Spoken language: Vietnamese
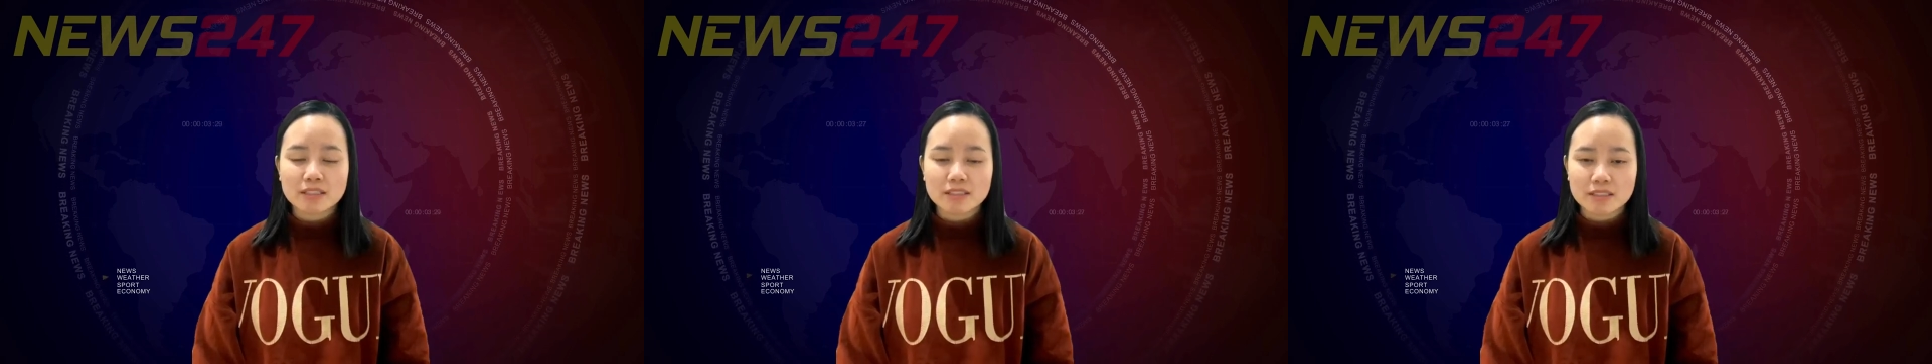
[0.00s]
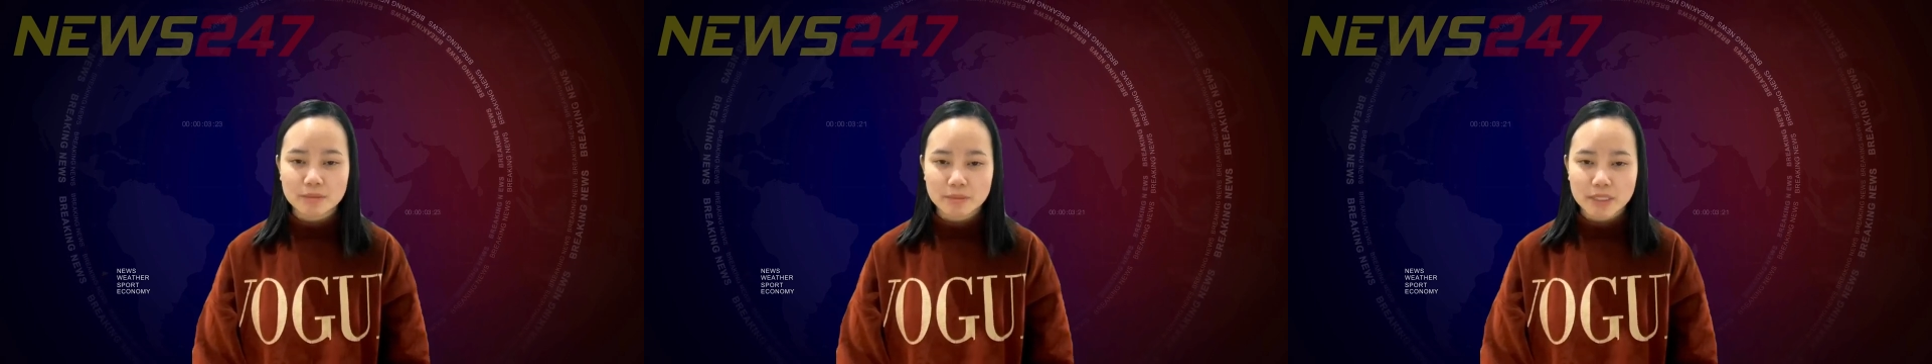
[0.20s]

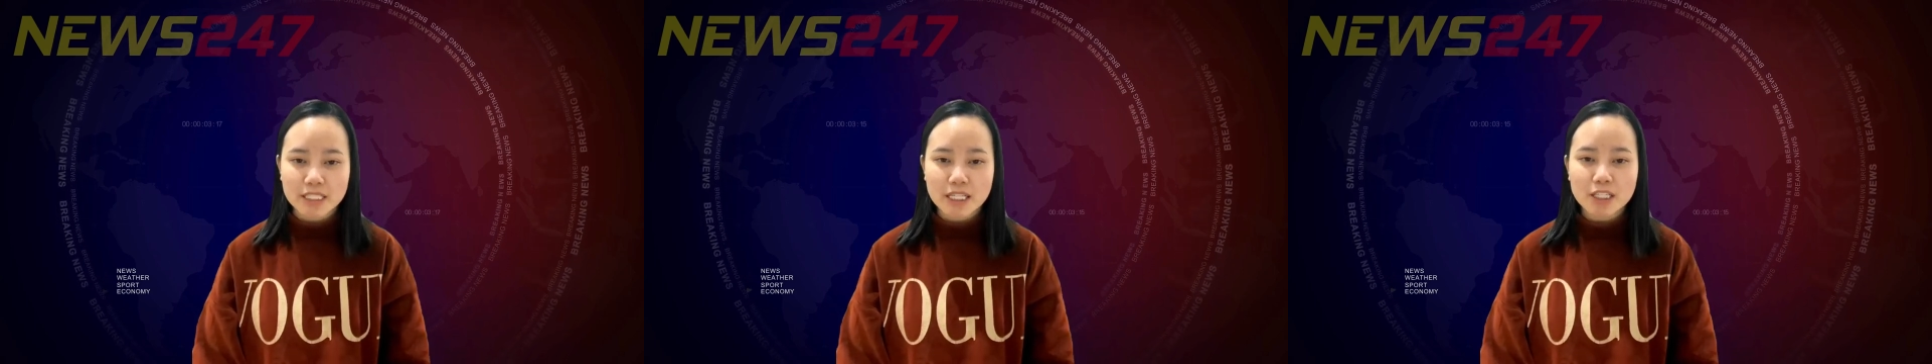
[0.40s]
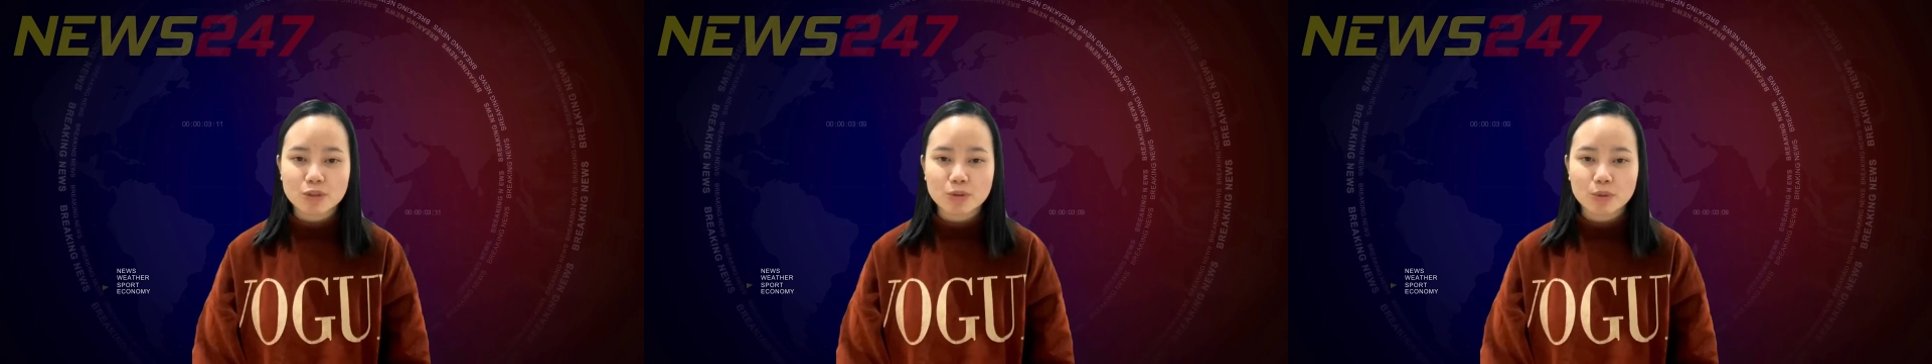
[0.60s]
thời sự mới
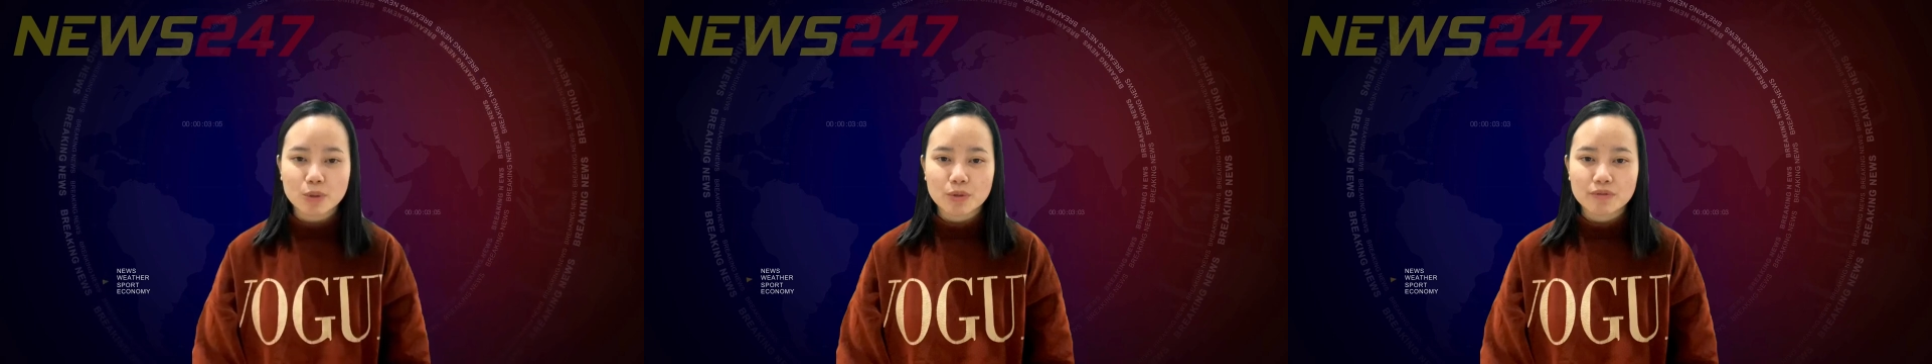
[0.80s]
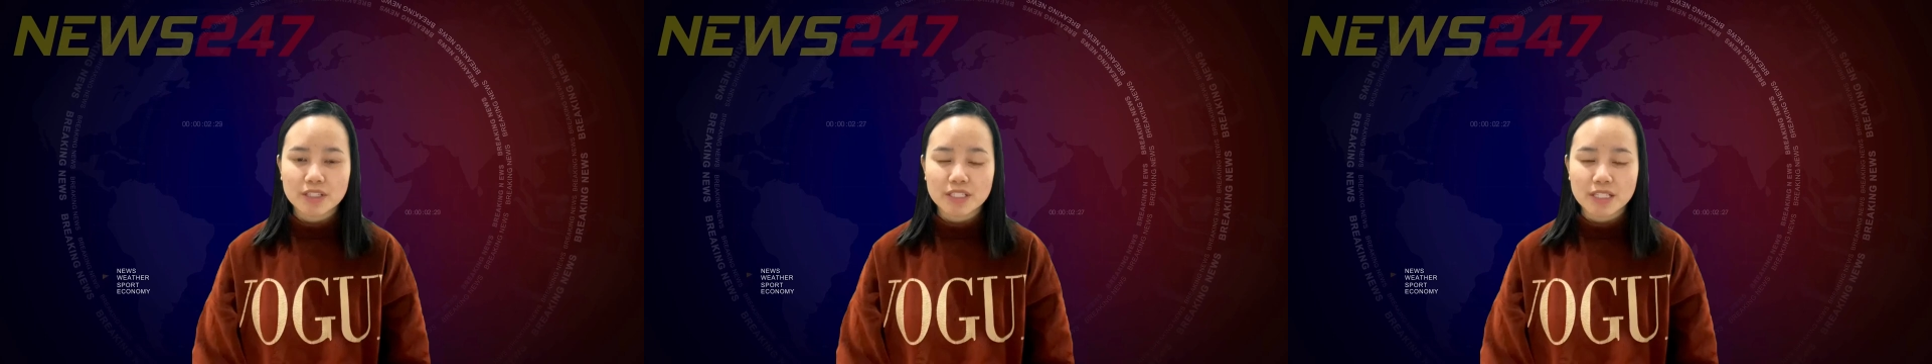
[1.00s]
nhất chúng
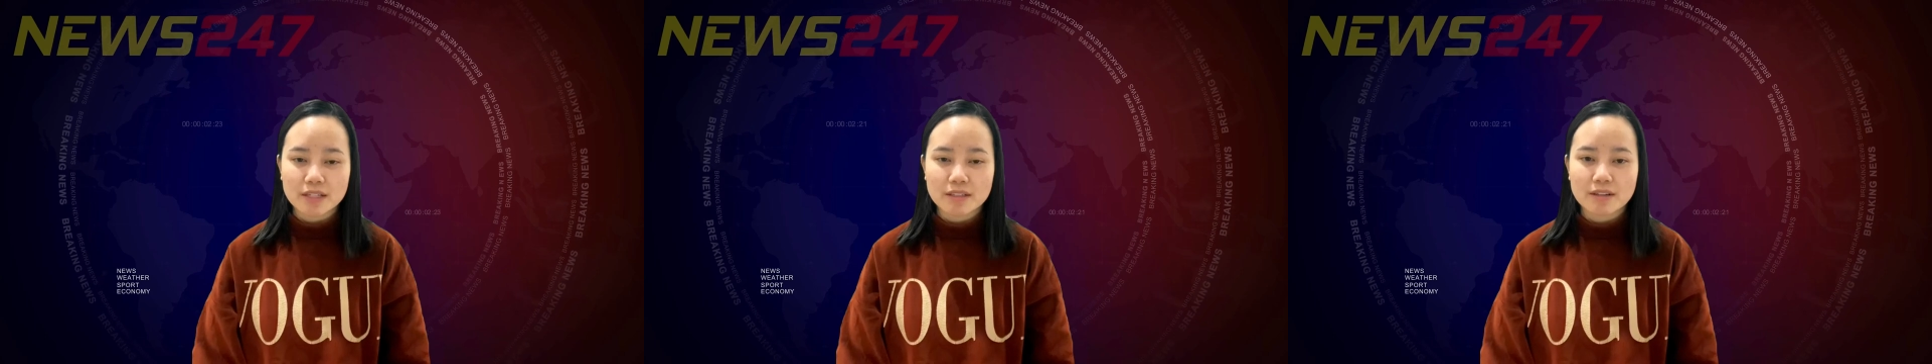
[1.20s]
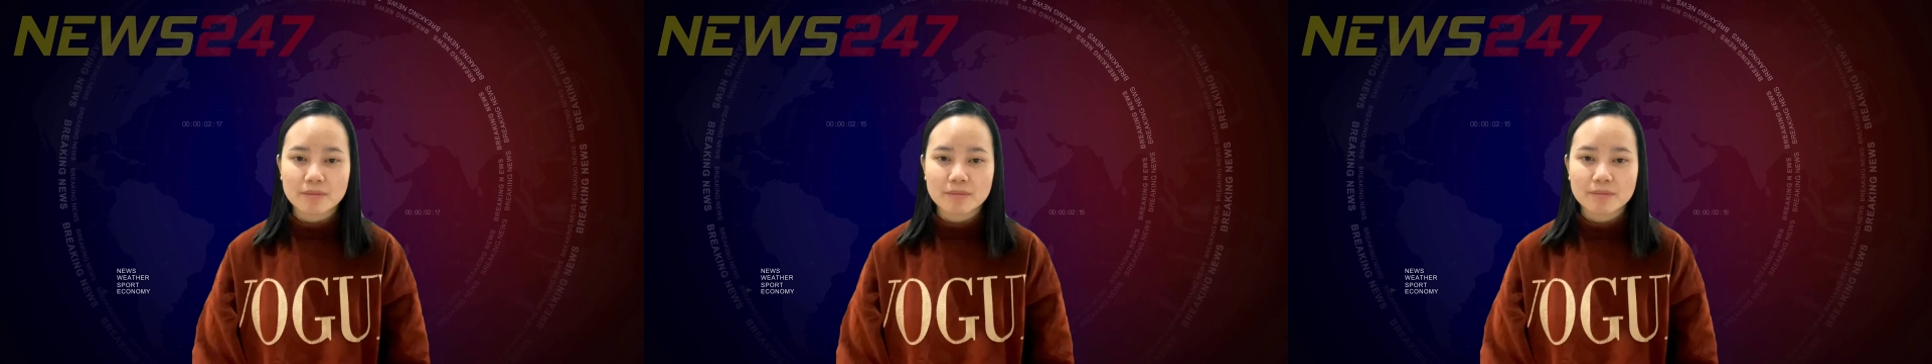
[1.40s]
tôi vừa
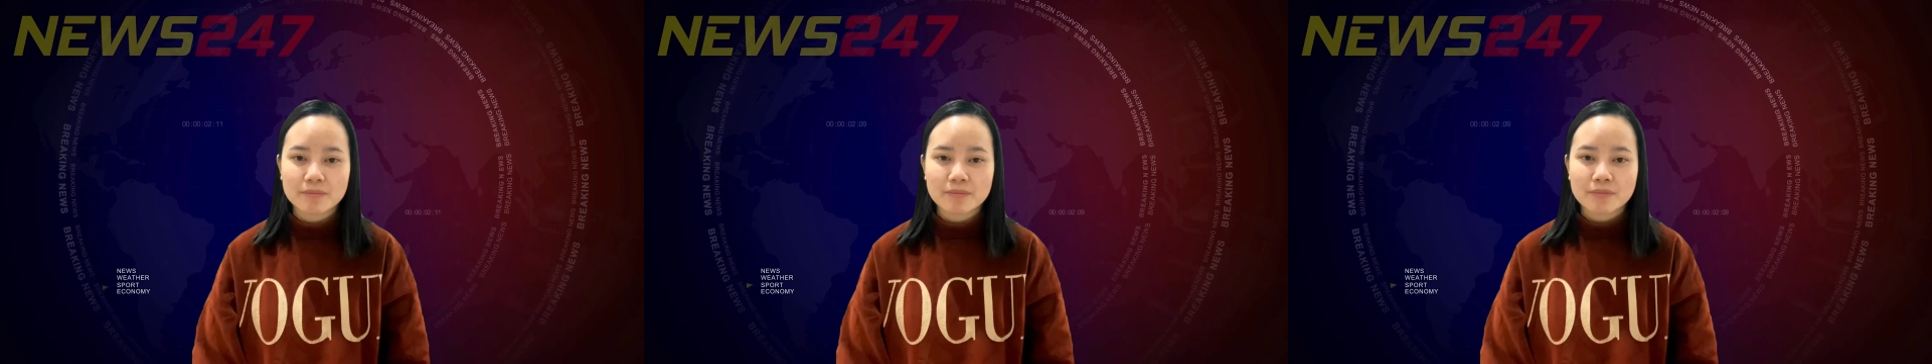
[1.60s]
nhận được.